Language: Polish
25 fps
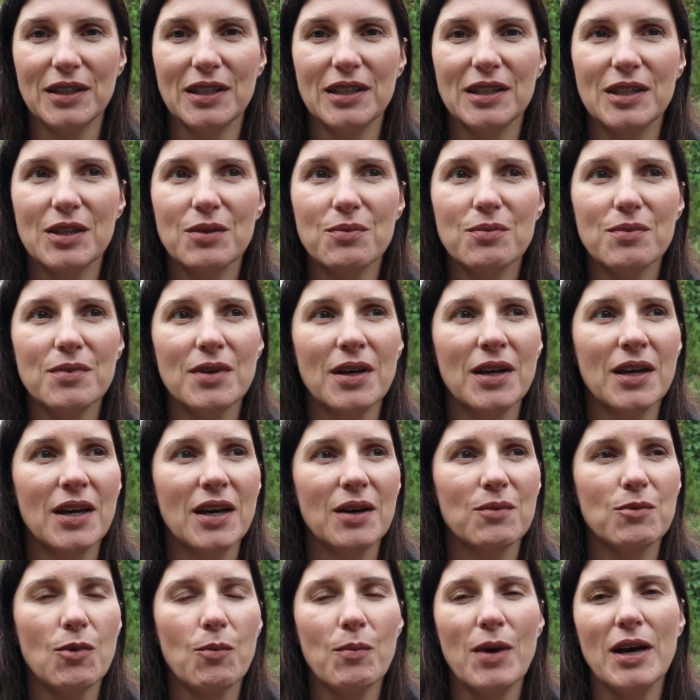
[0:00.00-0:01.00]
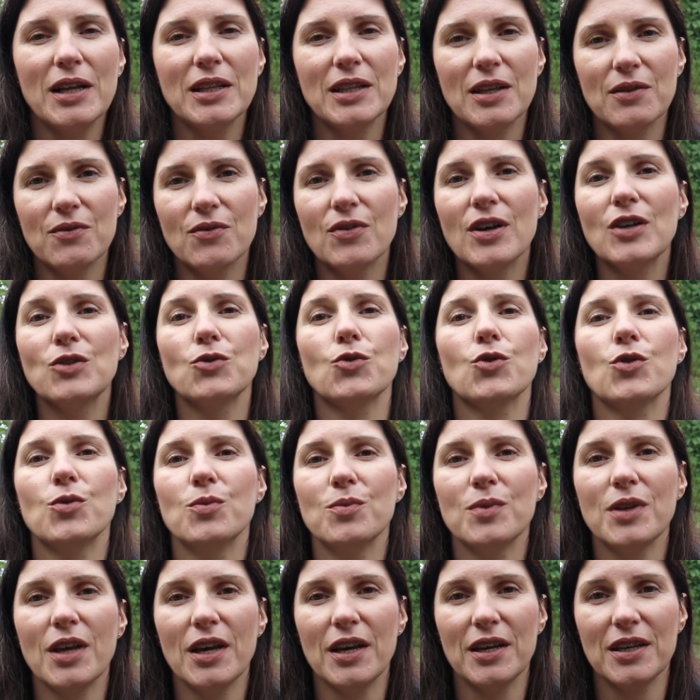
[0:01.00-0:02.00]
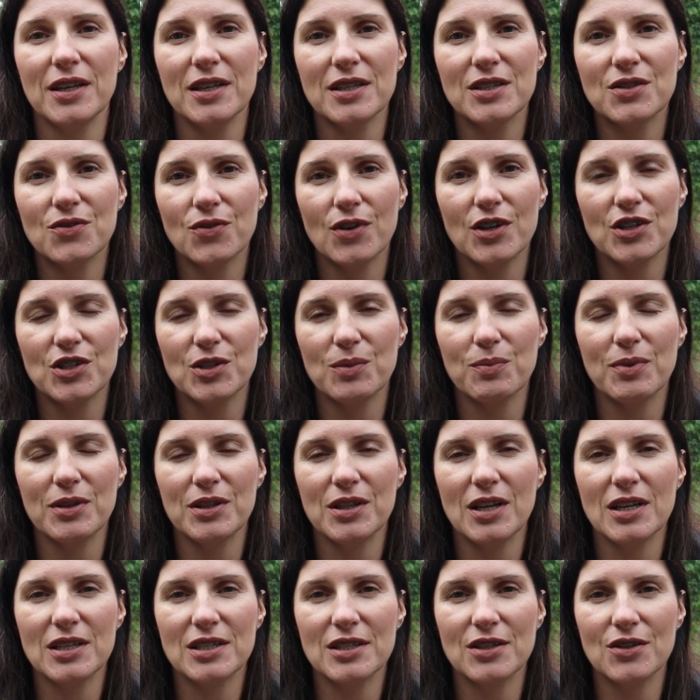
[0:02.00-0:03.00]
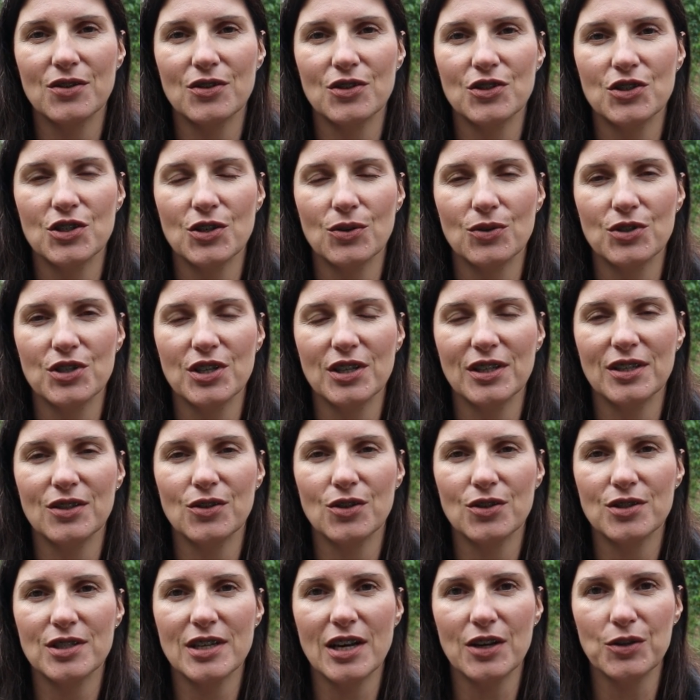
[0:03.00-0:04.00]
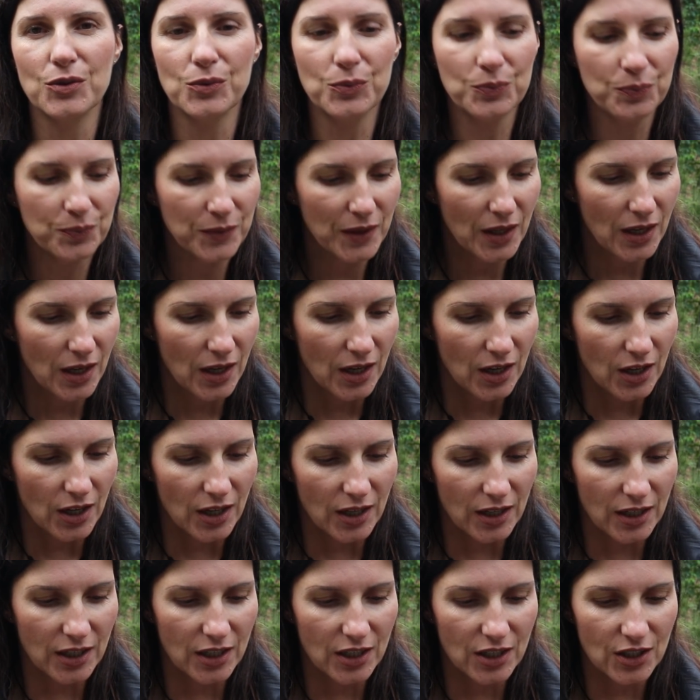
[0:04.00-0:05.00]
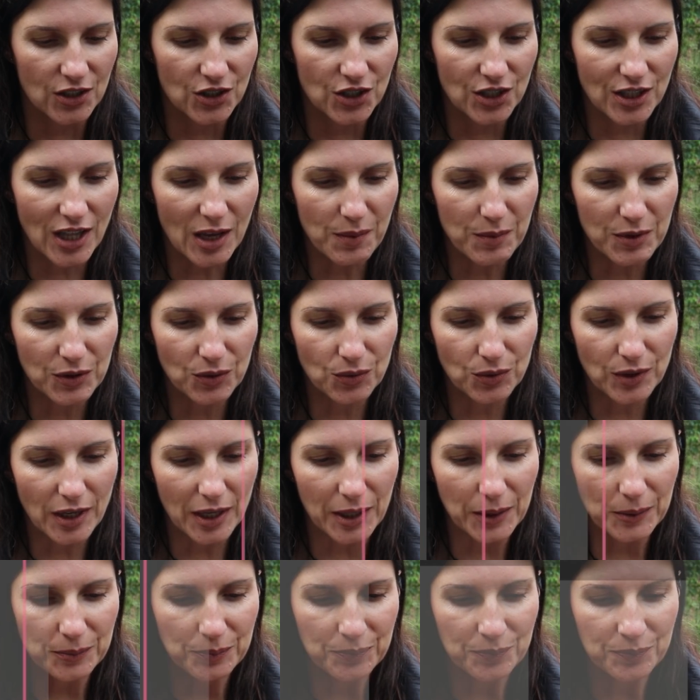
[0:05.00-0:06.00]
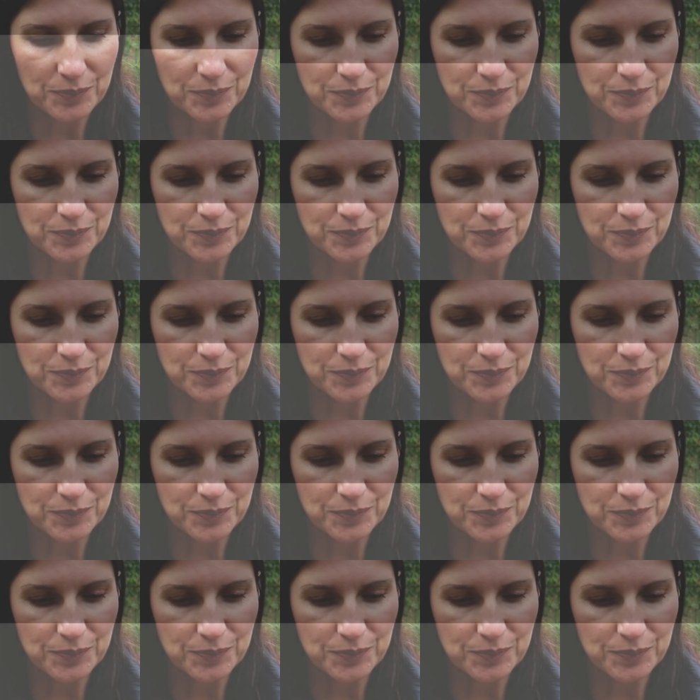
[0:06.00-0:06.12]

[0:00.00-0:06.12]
i tym momentem według mnie jest właśnie 15 rozdział Księgi Rodzaju. Czytamy tutaj,